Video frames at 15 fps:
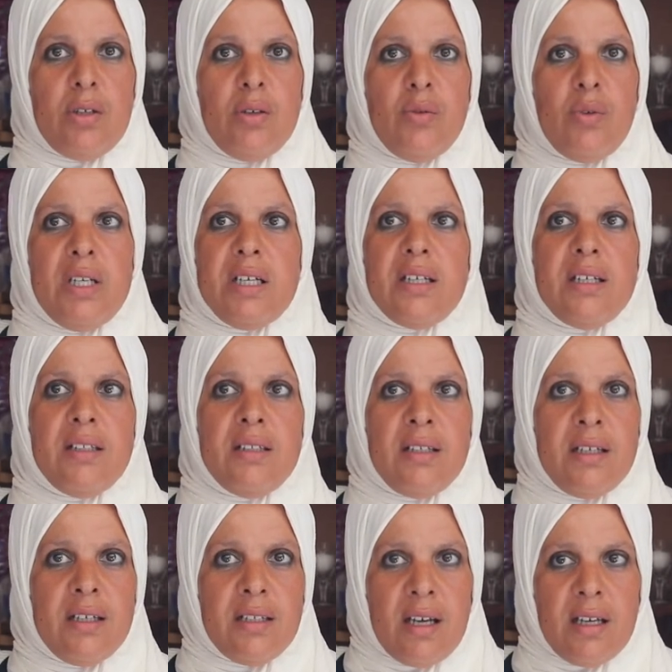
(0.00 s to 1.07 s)

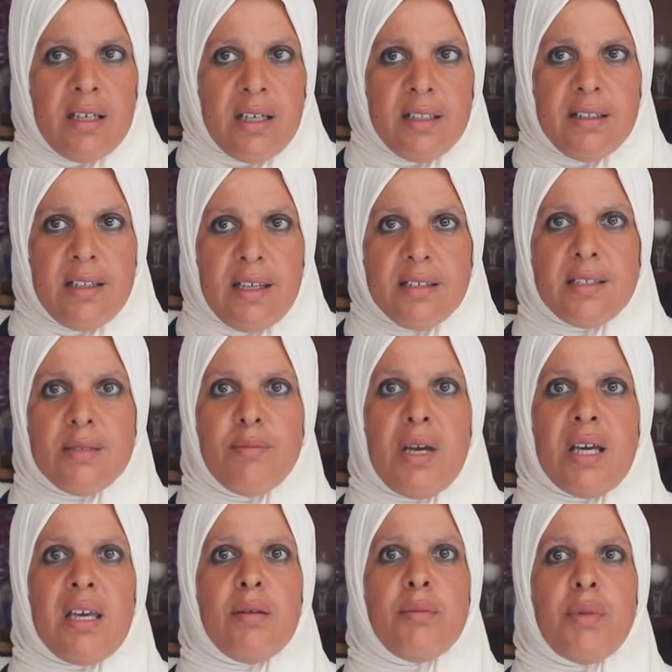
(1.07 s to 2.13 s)
ولكن هنايا الناس
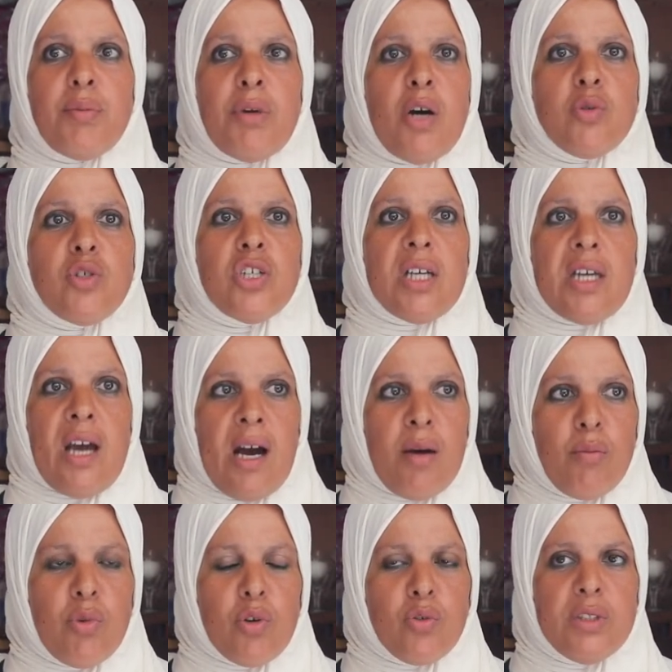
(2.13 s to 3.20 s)
ما, ما بقاوش
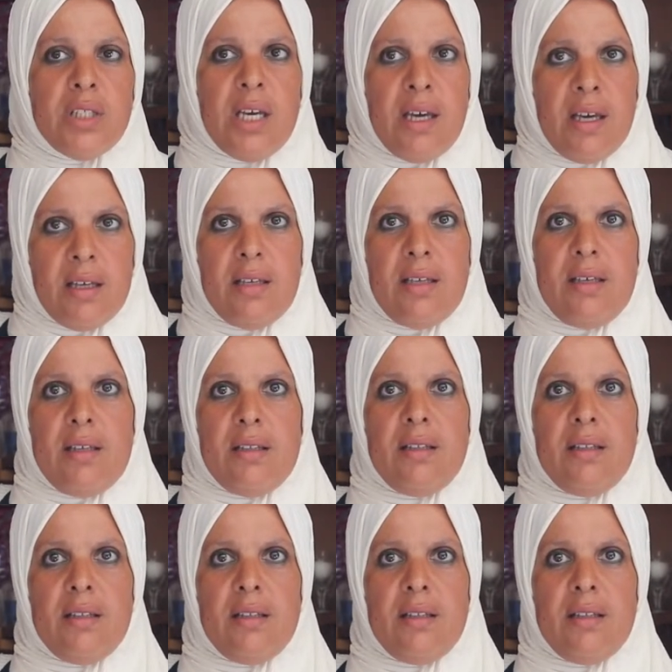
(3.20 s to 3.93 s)
كيعمروا نهائيا